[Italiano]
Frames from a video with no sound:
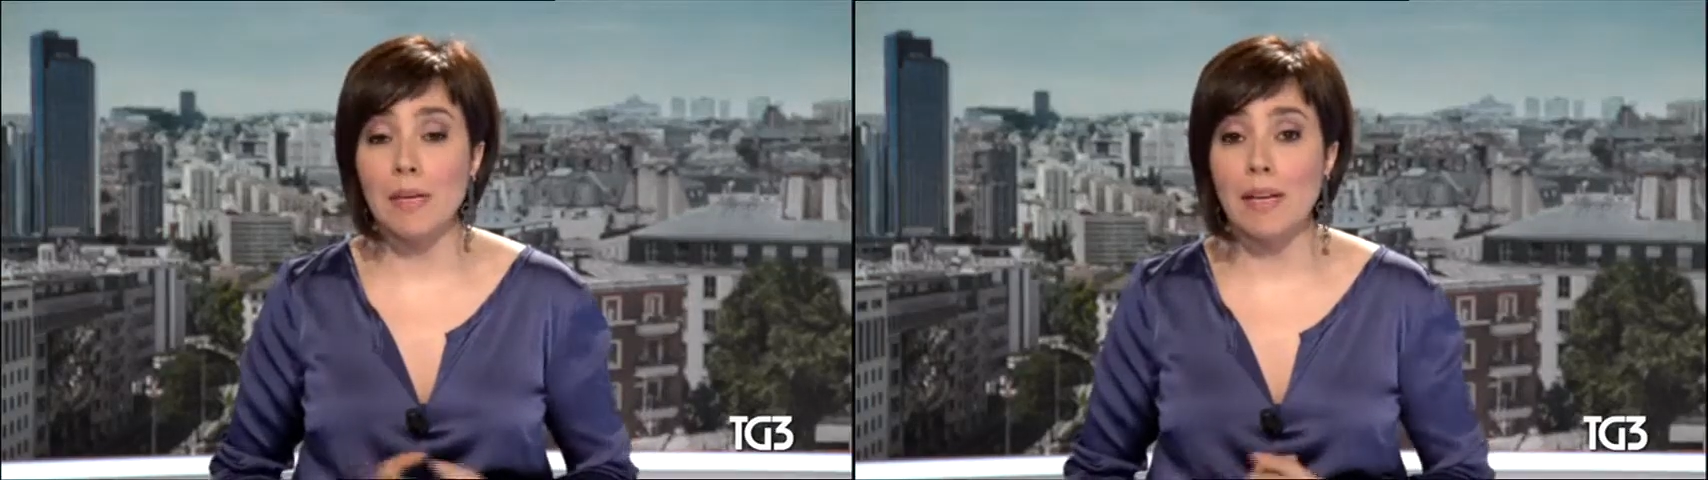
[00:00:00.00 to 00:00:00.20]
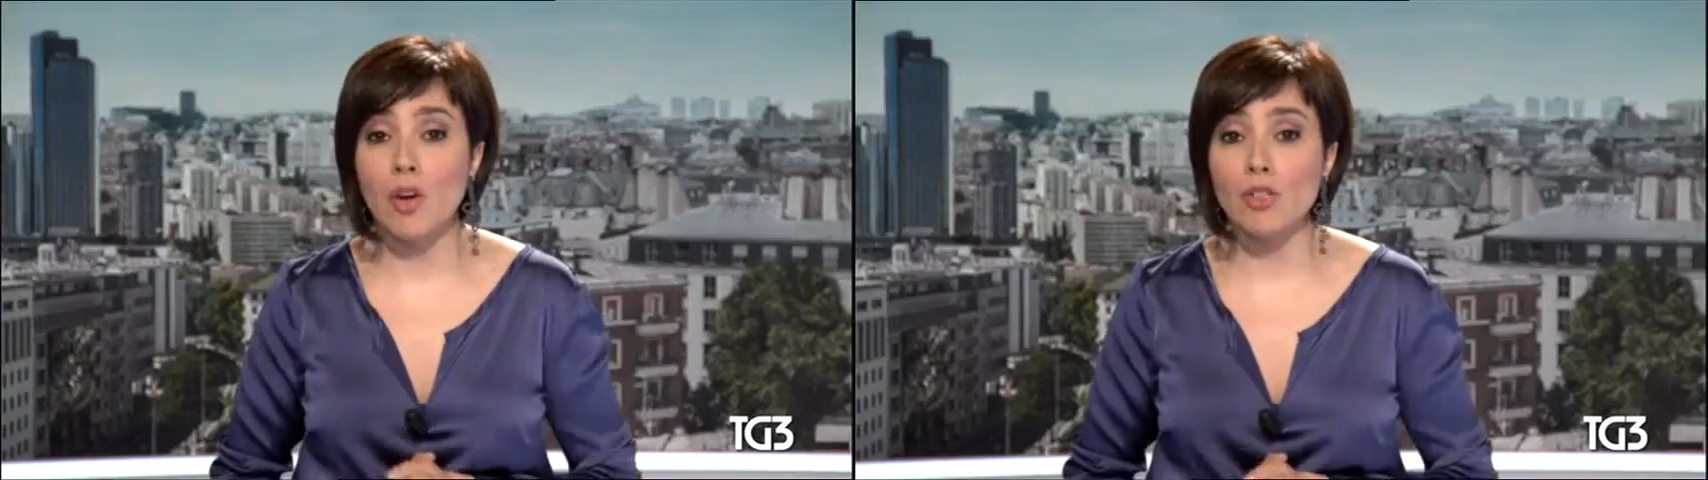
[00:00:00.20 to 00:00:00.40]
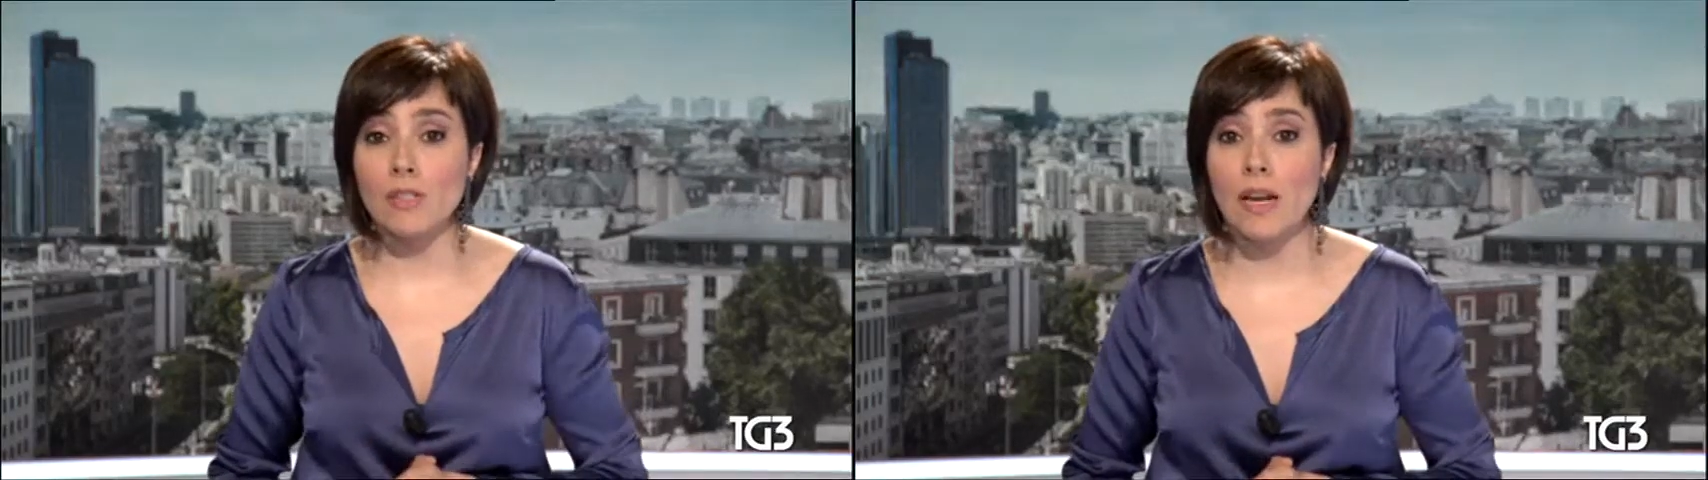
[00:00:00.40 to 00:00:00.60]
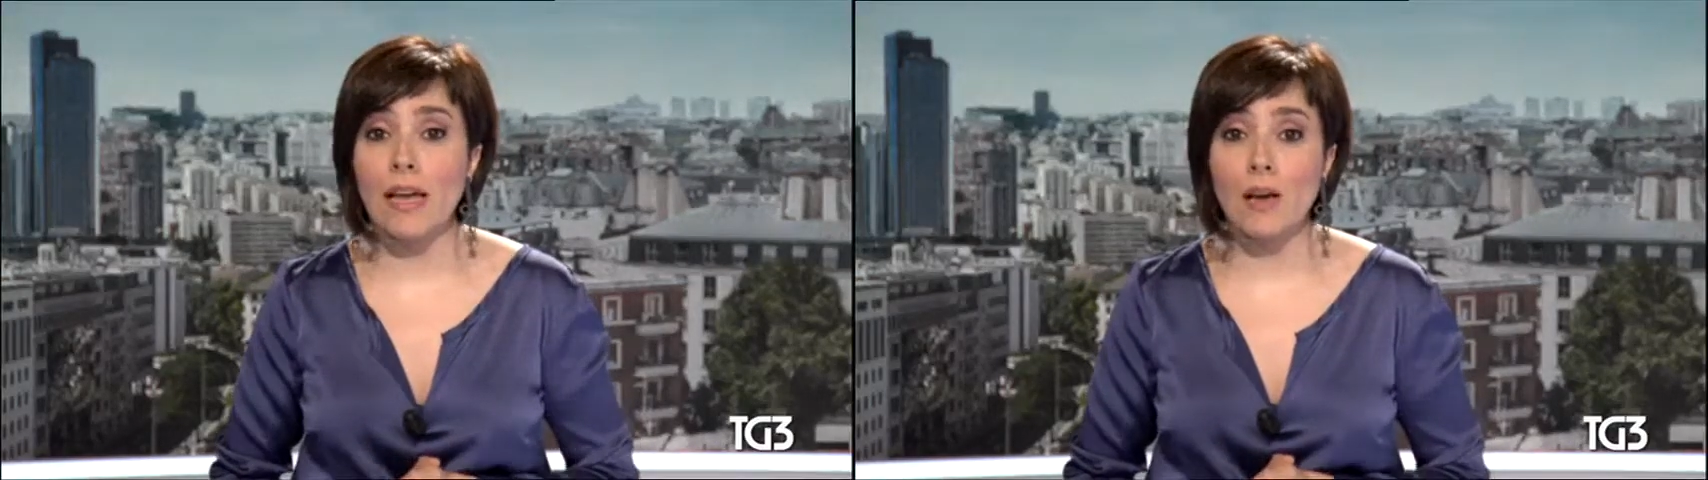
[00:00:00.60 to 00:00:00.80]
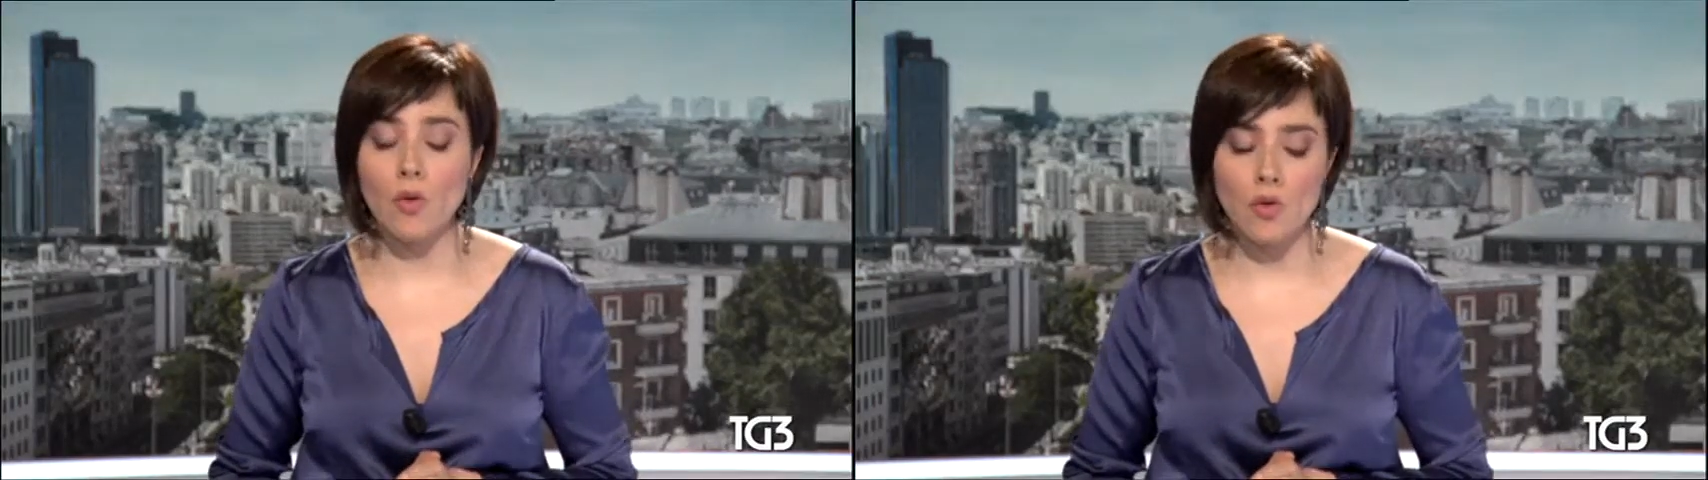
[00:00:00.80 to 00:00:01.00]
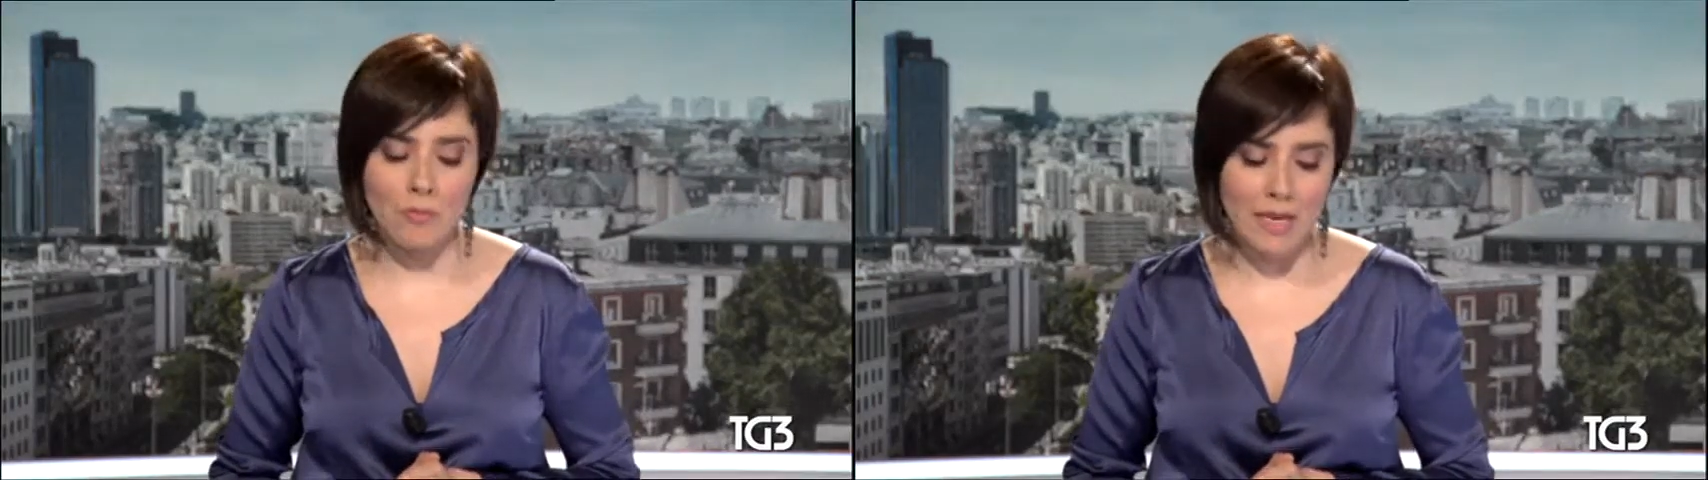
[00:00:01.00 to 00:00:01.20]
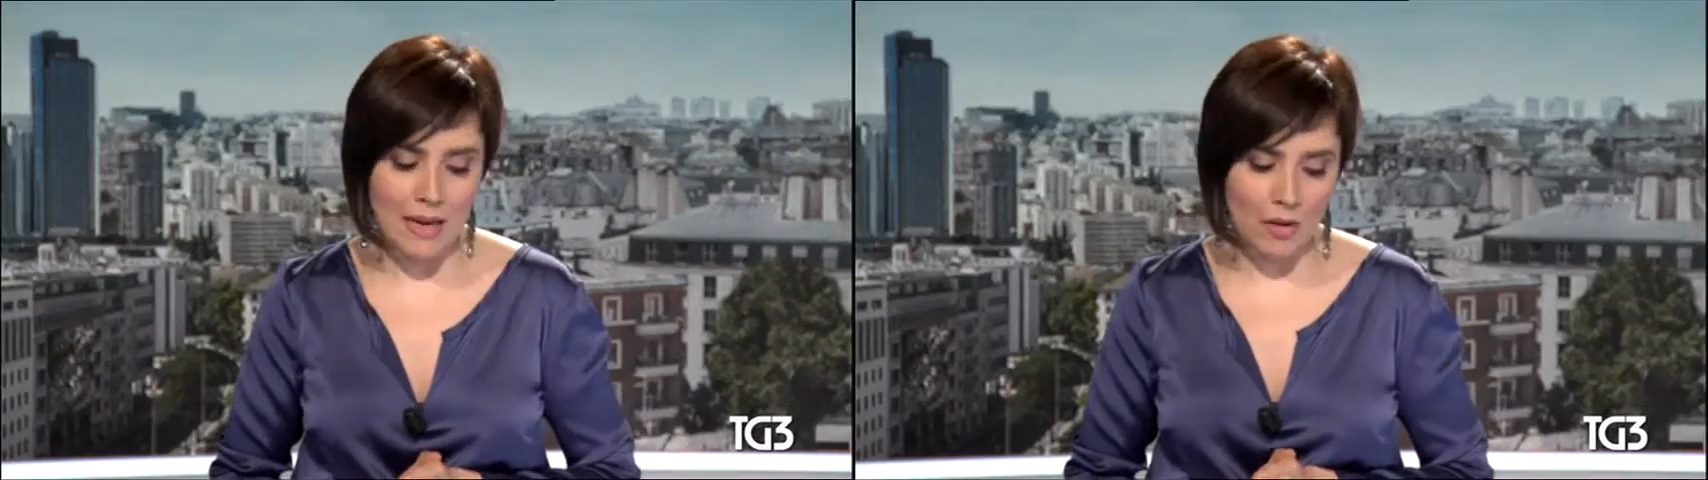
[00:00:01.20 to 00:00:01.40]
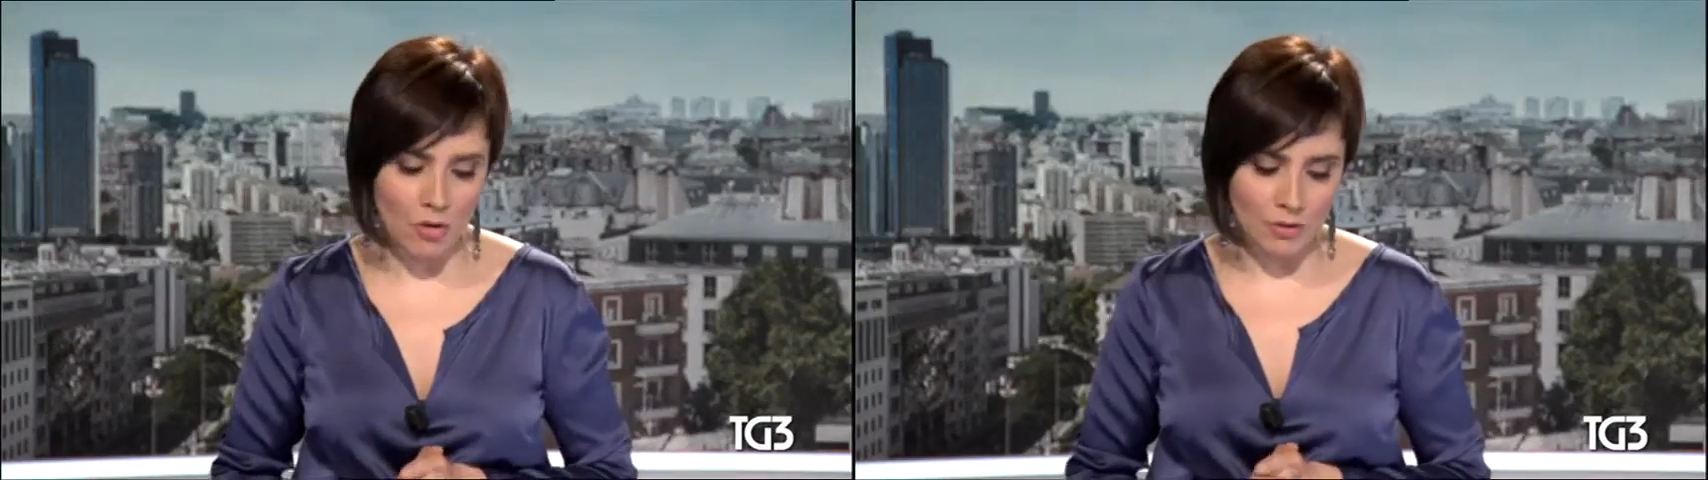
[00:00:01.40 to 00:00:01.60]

per la nostra economia